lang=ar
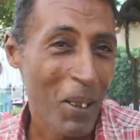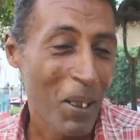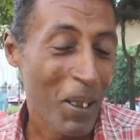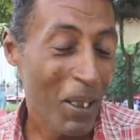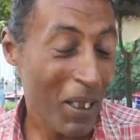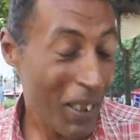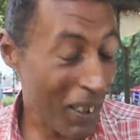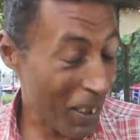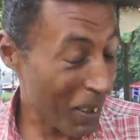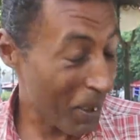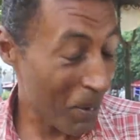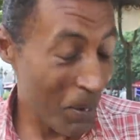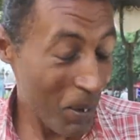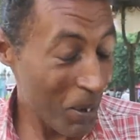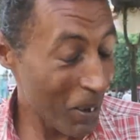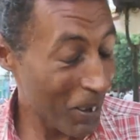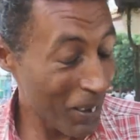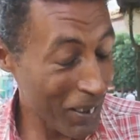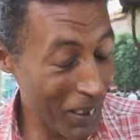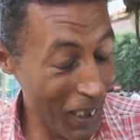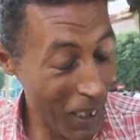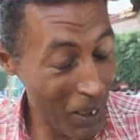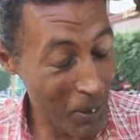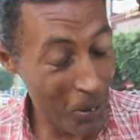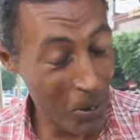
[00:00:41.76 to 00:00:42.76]
اي
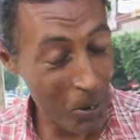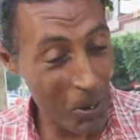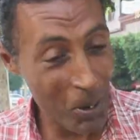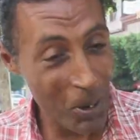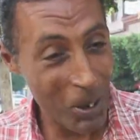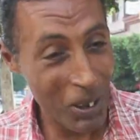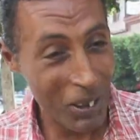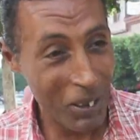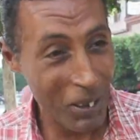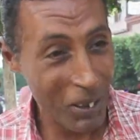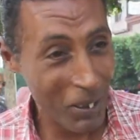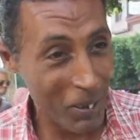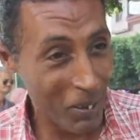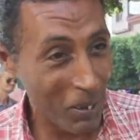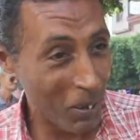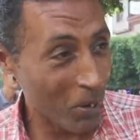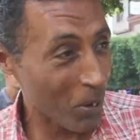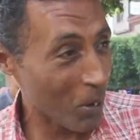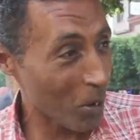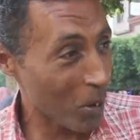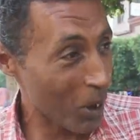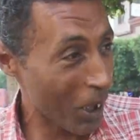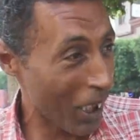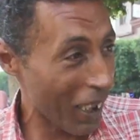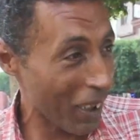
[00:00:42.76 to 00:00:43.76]
يعدوا لك
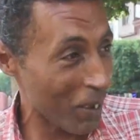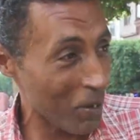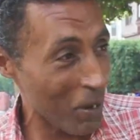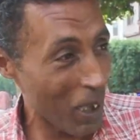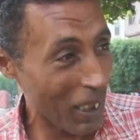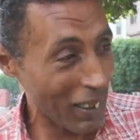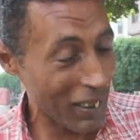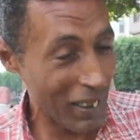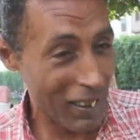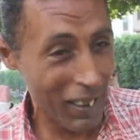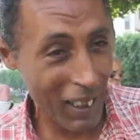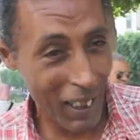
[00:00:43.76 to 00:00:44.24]
وراء الوحده